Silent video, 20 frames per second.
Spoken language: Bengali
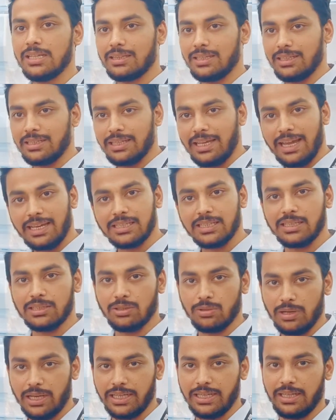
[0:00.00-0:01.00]
তিনটা
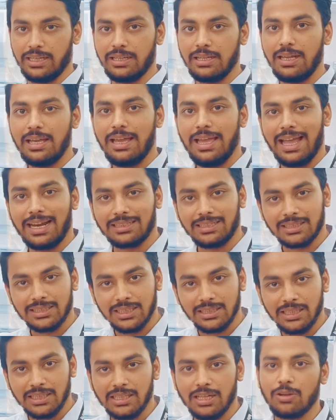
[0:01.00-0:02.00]
একসাথে রাখেন একটার
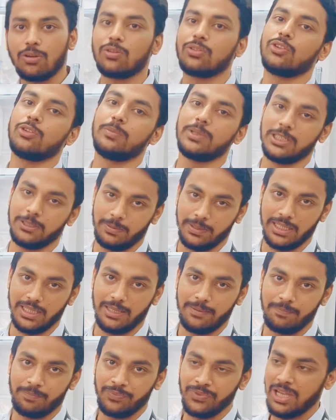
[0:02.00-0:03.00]
সাথে একটা গন্ধ মিশবে না
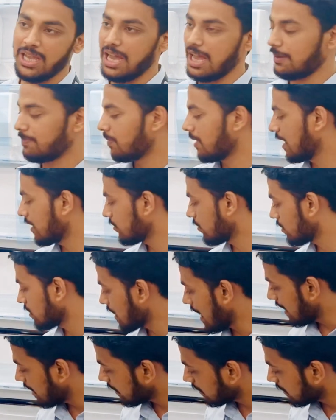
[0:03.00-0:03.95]
আর প্লাস হচ্ছে